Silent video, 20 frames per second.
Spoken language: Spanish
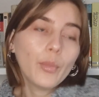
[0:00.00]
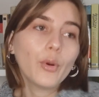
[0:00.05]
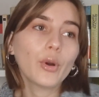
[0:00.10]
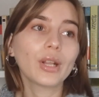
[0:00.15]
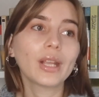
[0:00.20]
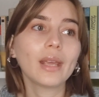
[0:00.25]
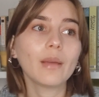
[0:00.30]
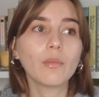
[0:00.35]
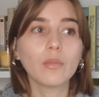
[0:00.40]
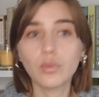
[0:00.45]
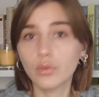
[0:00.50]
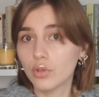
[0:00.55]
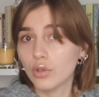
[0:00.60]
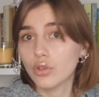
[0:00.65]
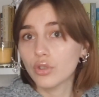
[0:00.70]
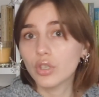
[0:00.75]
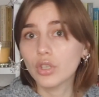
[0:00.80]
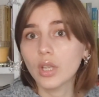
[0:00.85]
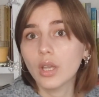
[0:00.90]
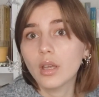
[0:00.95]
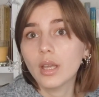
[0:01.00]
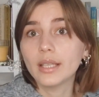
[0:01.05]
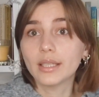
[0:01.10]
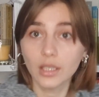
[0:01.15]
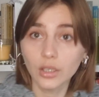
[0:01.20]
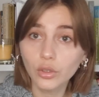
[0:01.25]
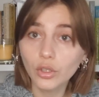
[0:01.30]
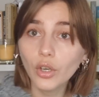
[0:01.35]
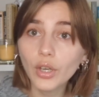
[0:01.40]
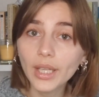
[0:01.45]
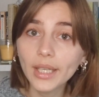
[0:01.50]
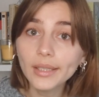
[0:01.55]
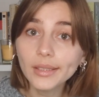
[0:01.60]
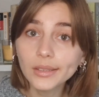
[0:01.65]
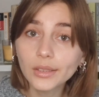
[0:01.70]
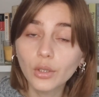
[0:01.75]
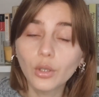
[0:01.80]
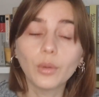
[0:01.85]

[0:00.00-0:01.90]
porque muchos escritores,